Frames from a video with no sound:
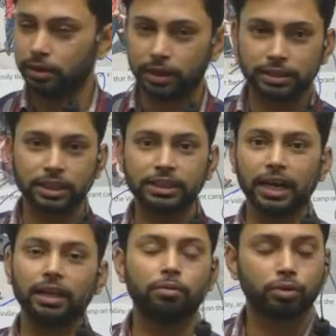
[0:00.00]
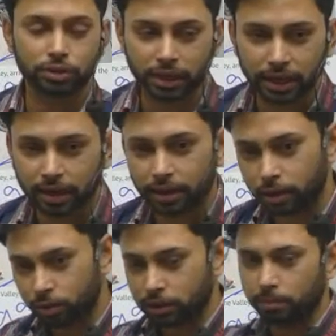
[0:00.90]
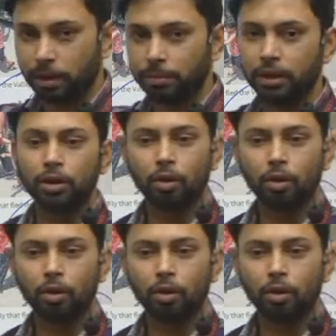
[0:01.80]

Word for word: इससे ज़्यादा वो कुछ नहीं कर रहे थे उस समय भी